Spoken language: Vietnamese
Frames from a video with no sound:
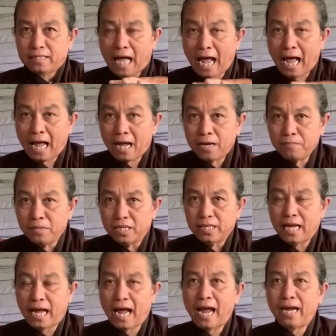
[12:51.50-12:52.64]
thang
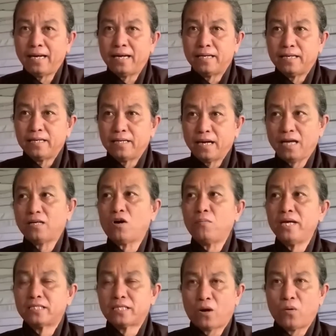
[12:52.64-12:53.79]
12 nách có
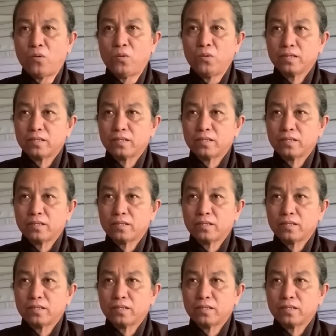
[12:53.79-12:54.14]
biết sâu